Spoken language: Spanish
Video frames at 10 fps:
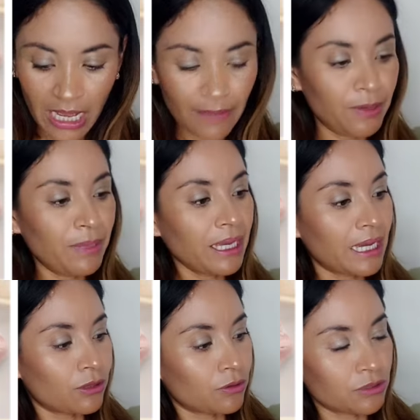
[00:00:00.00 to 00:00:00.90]
a mí me
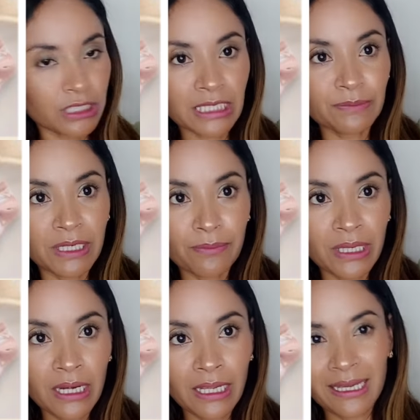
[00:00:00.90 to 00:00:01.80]
encantó chicas, miren
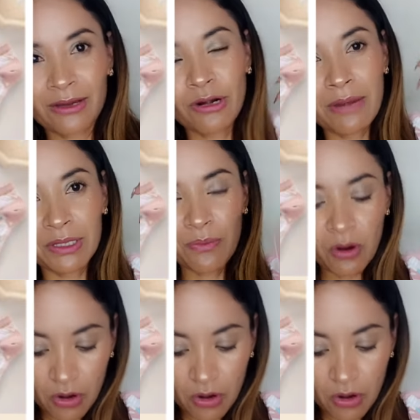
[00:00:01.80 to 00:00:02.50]
vienen con el mismo